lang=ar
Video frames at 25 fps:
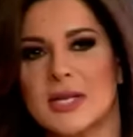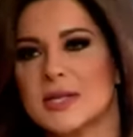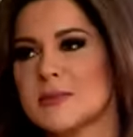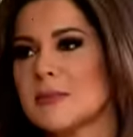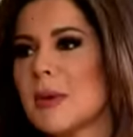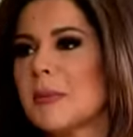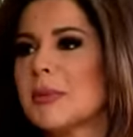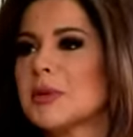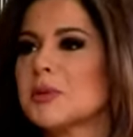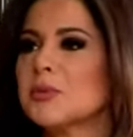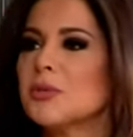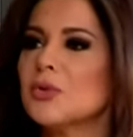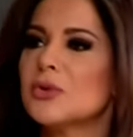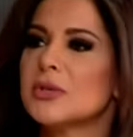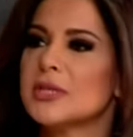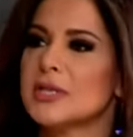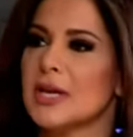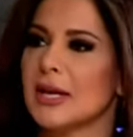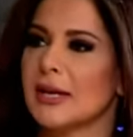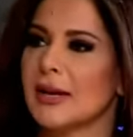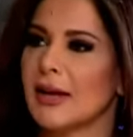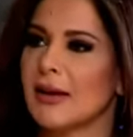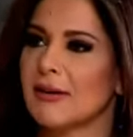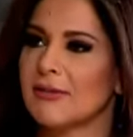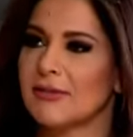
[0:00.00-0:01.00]
حلوه بتموت
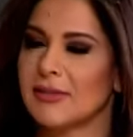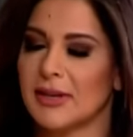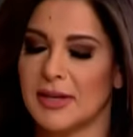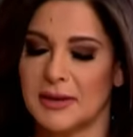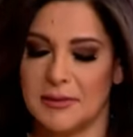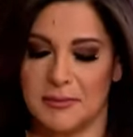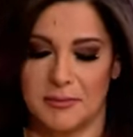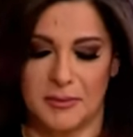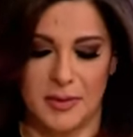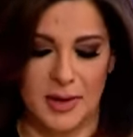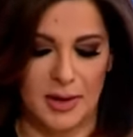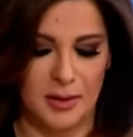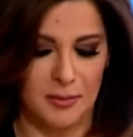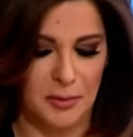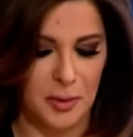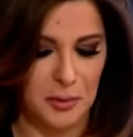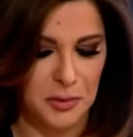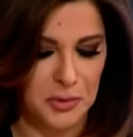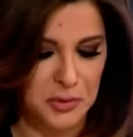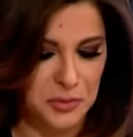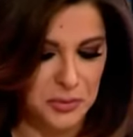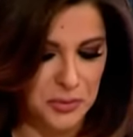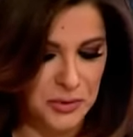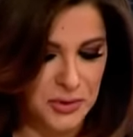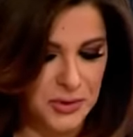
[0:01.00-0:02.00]
يعني صح افلام
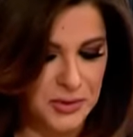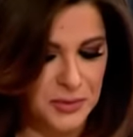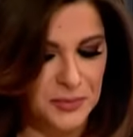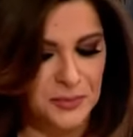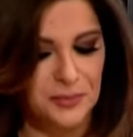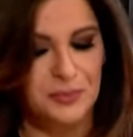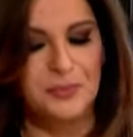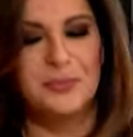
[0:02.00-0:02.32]
اكزاكتلي